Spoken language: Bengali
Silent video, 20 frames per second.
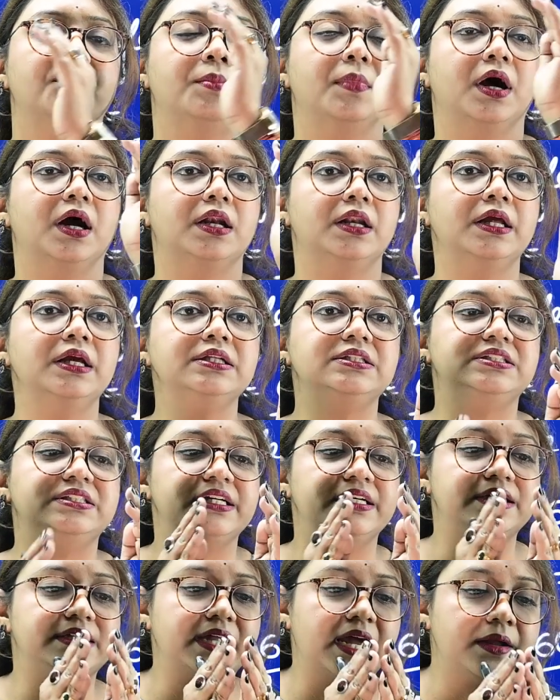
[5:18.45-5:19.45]
মানে যে
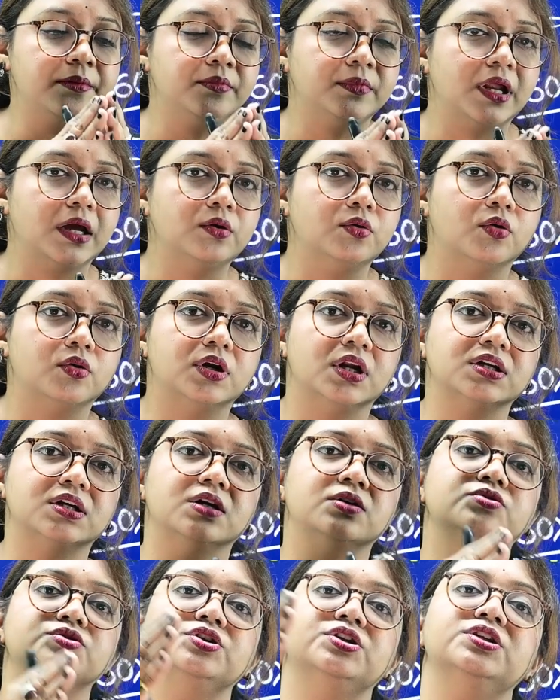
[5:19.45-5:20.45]
টাইমটাই হোক না
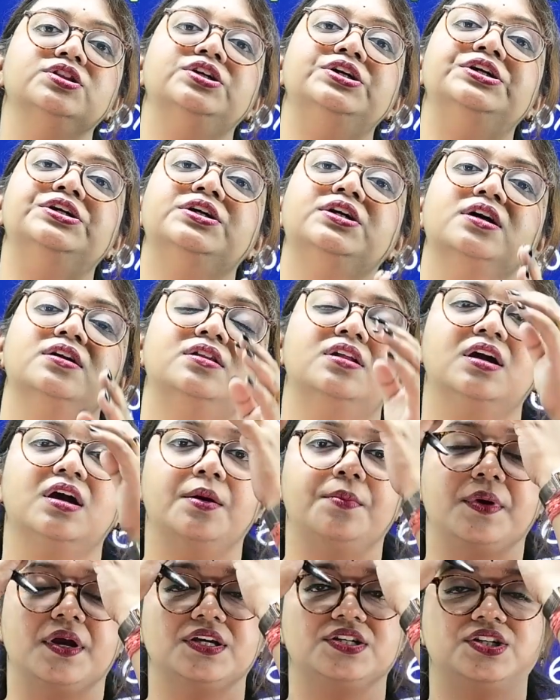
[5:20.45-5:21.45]
কেন সেটা তিনটের থেকে
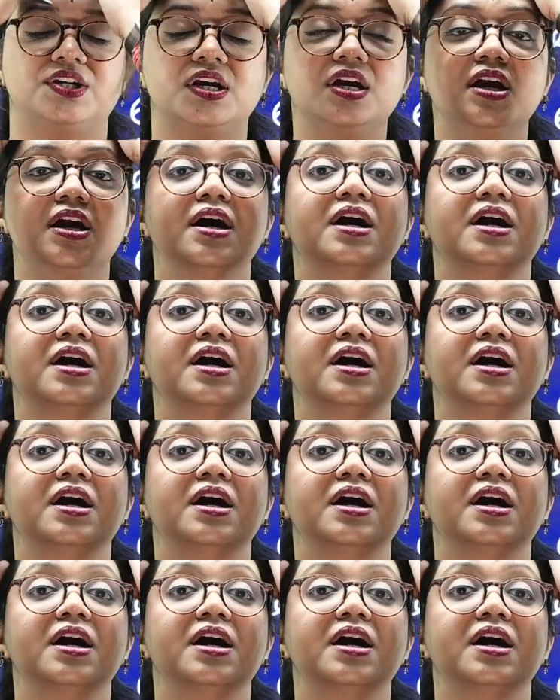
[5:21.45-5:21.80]
বেশি